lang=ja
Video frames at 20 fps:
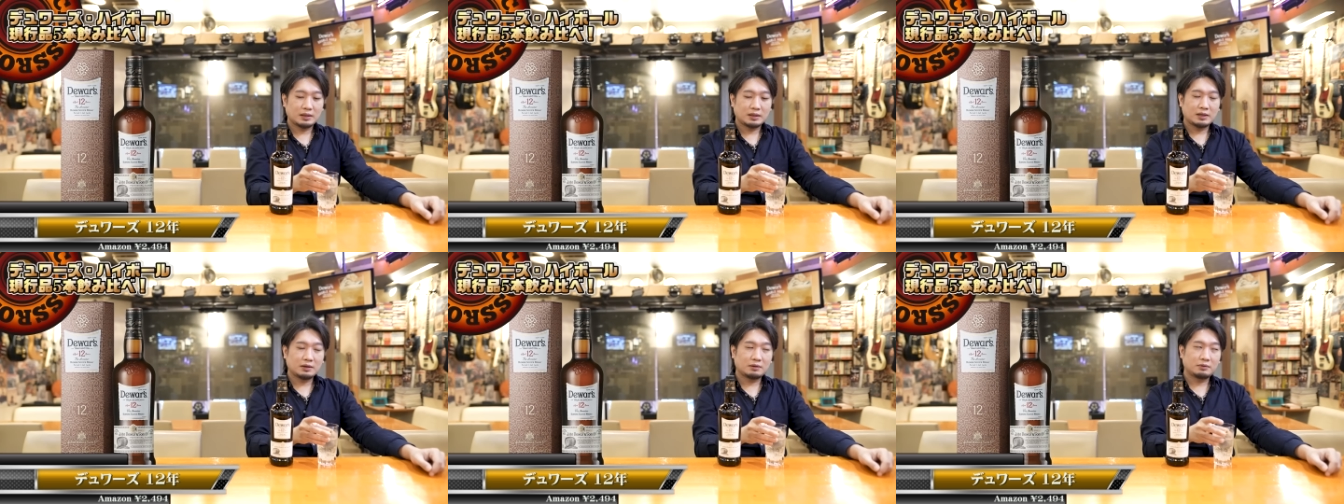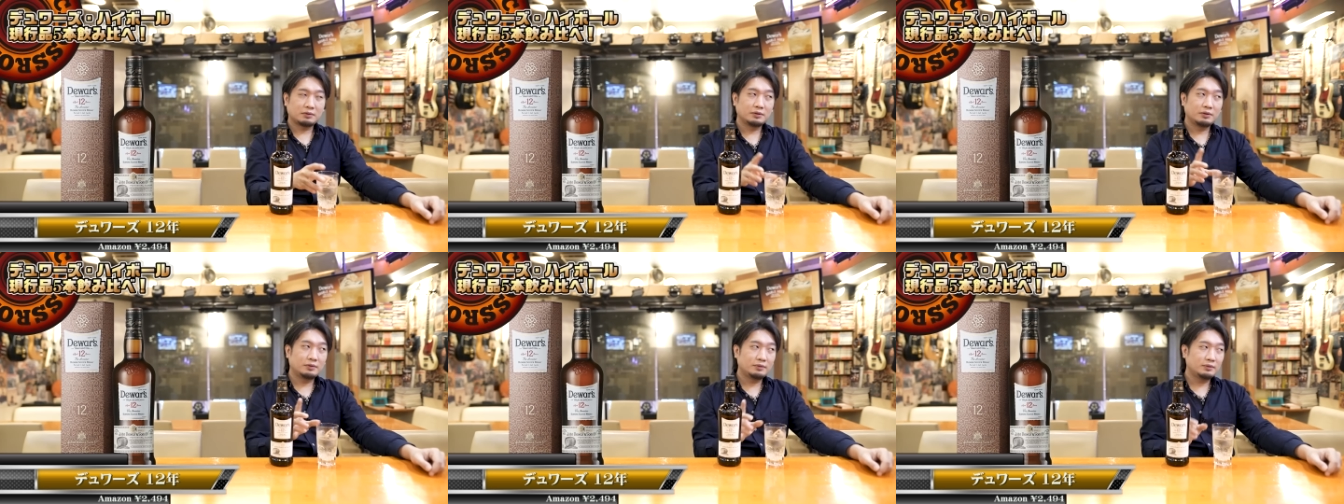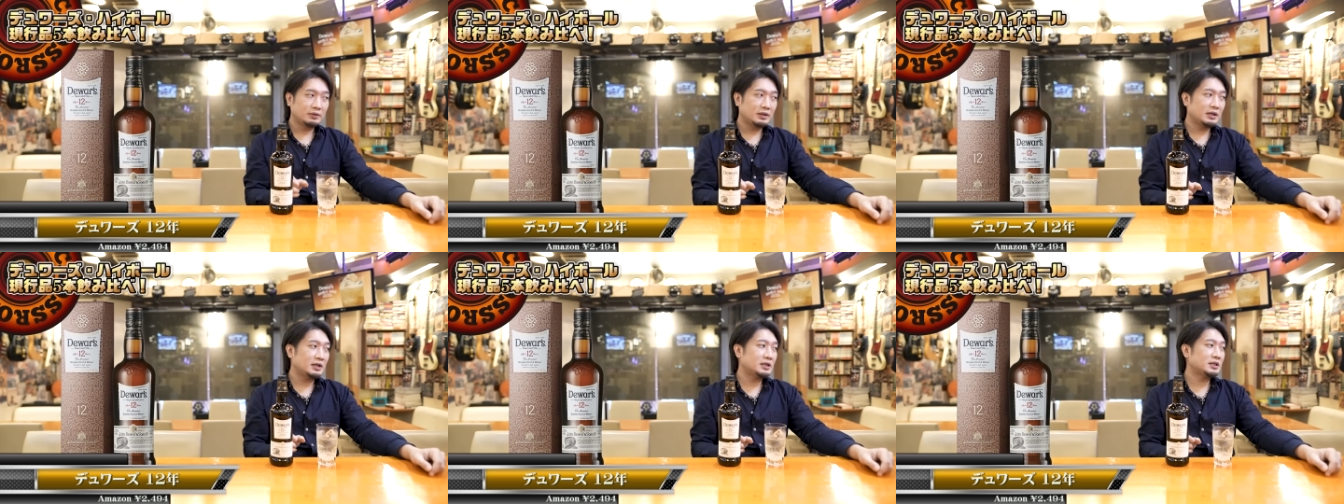でこれ
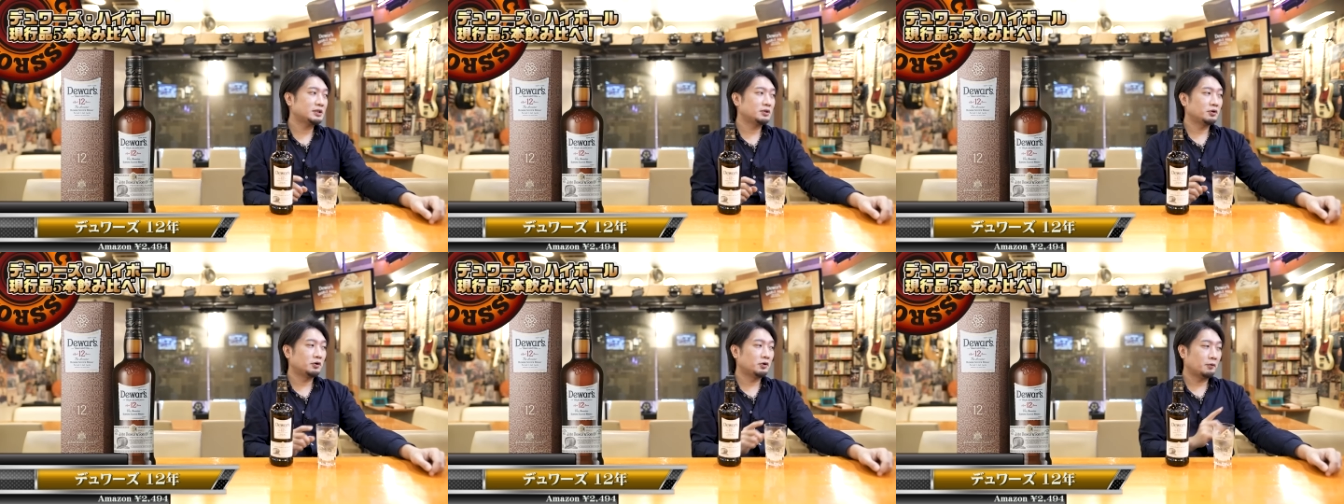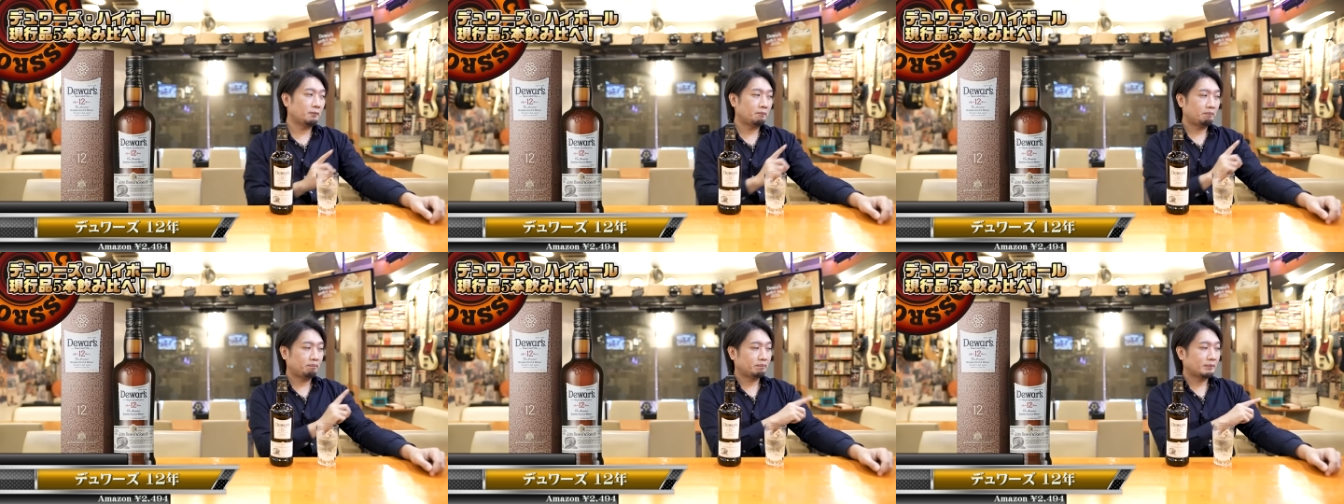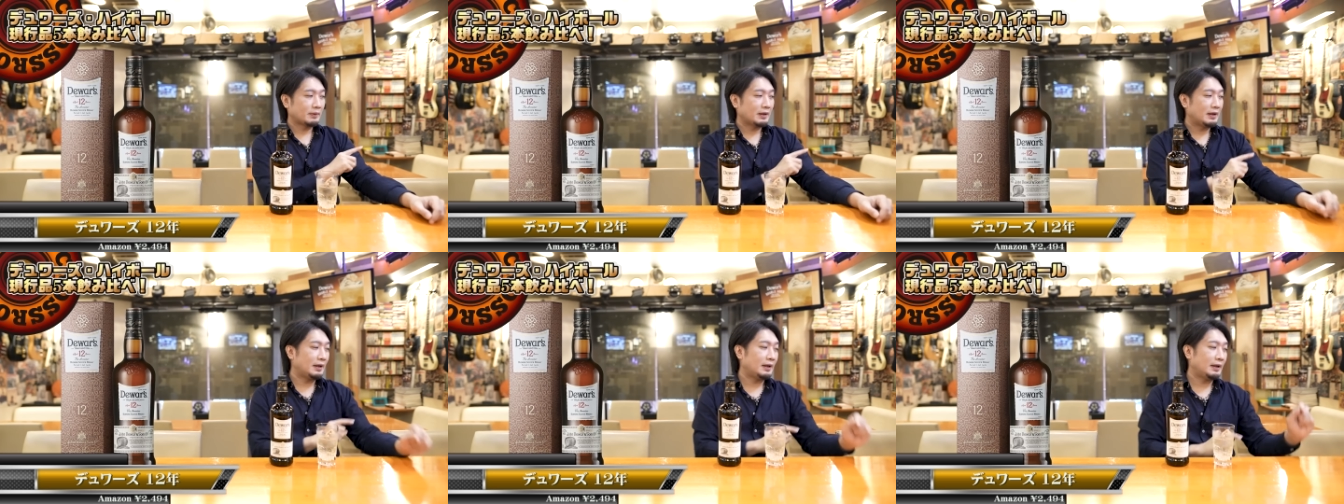ノンエイジと、
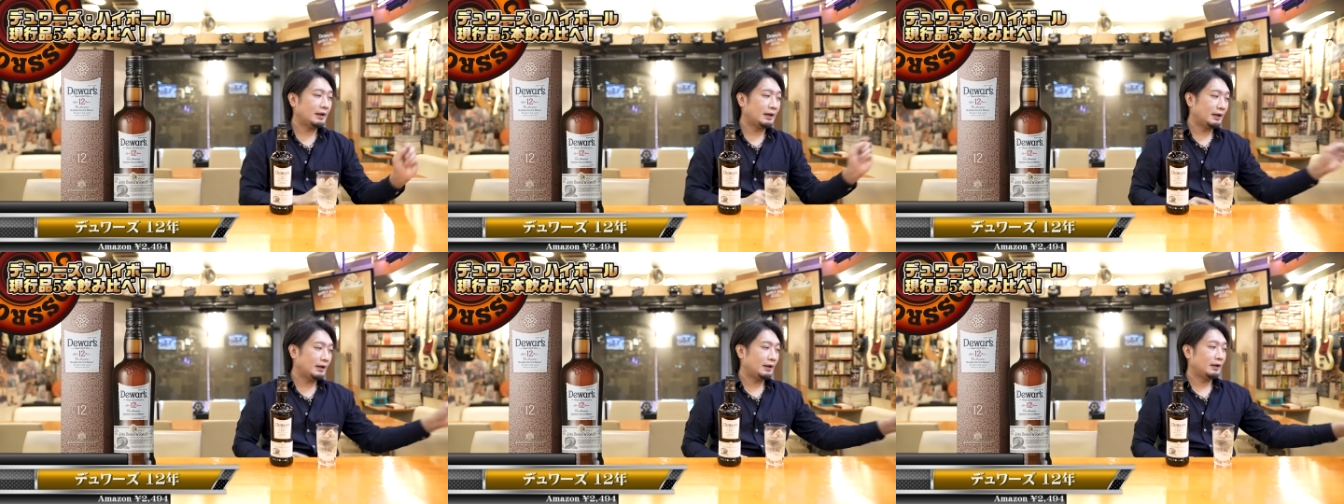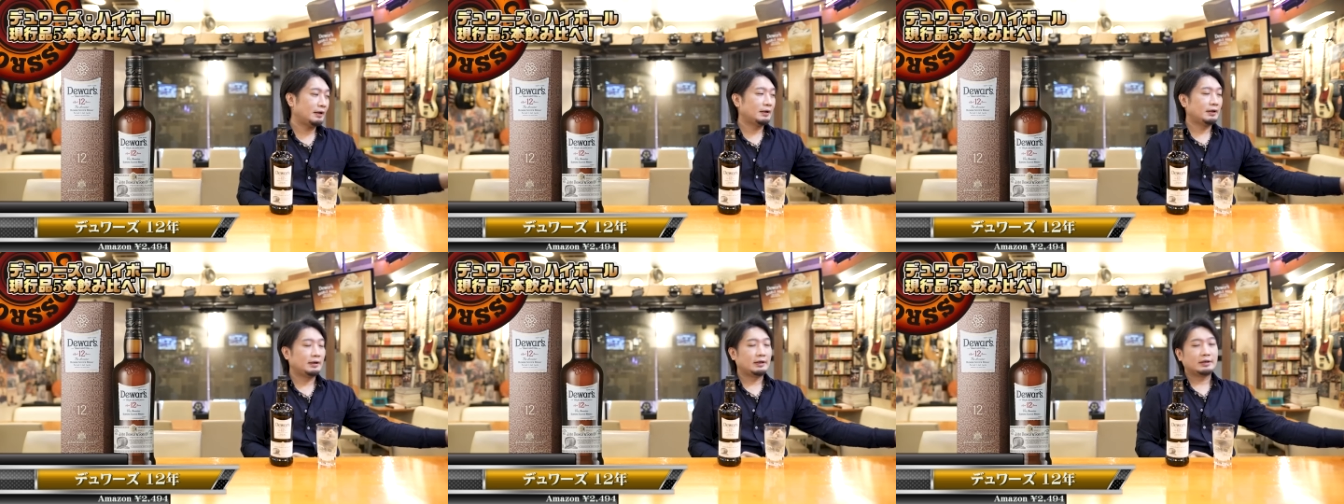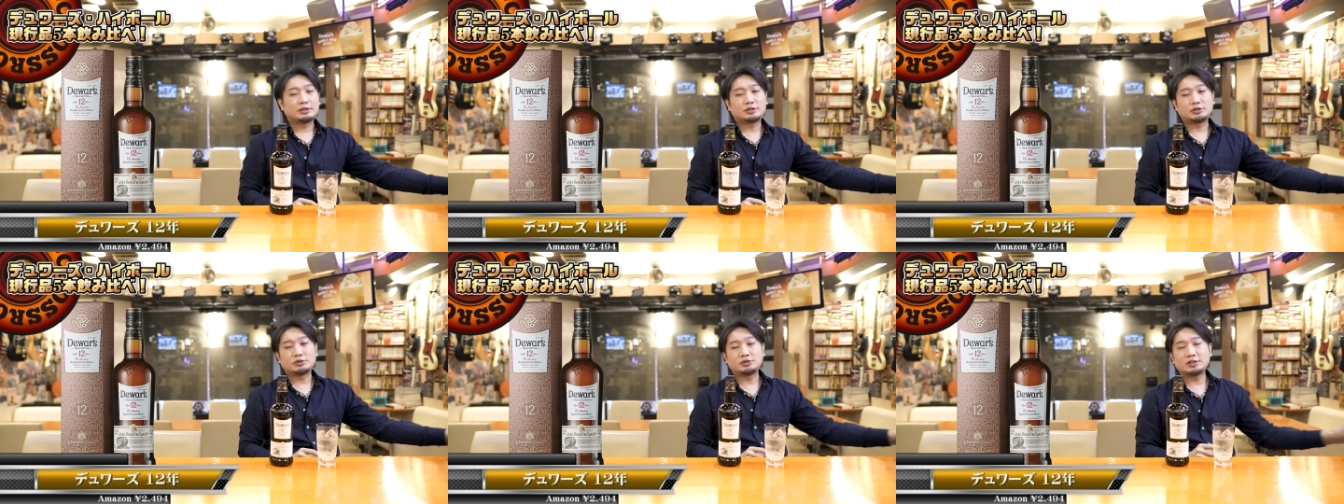
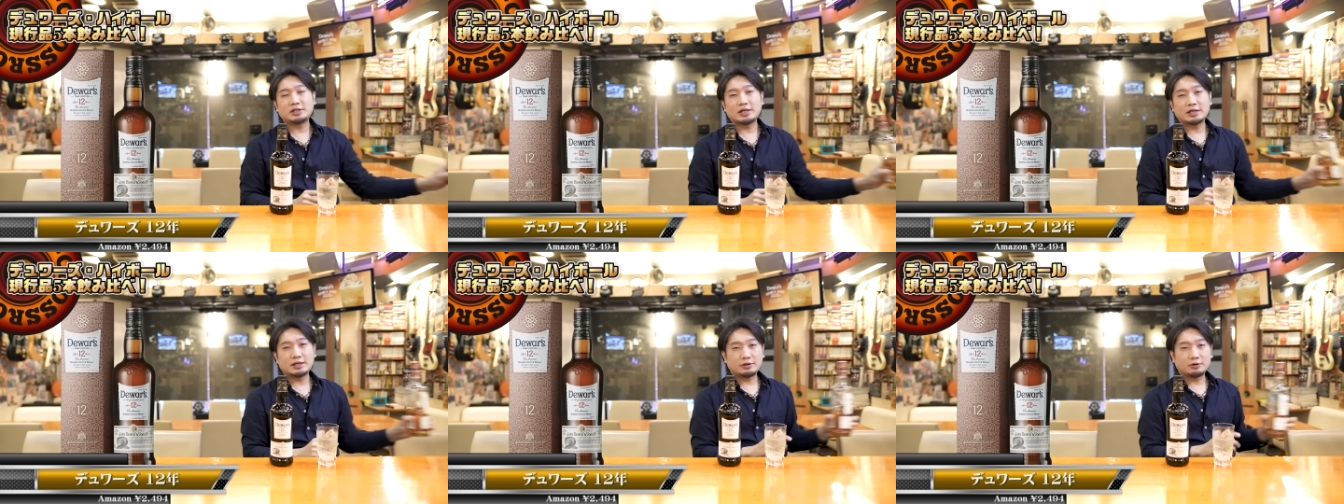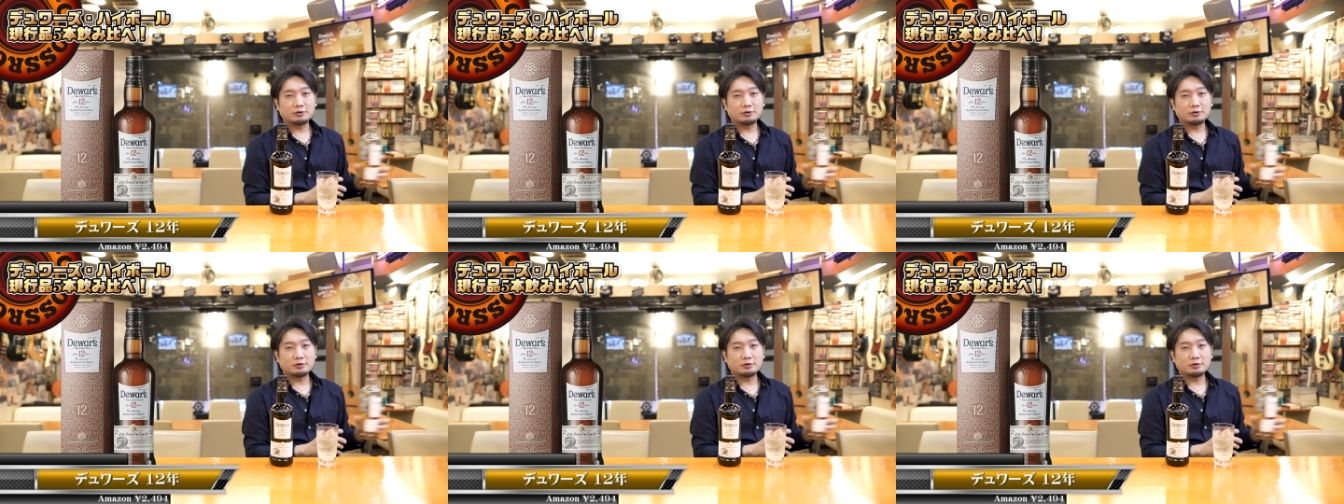12年で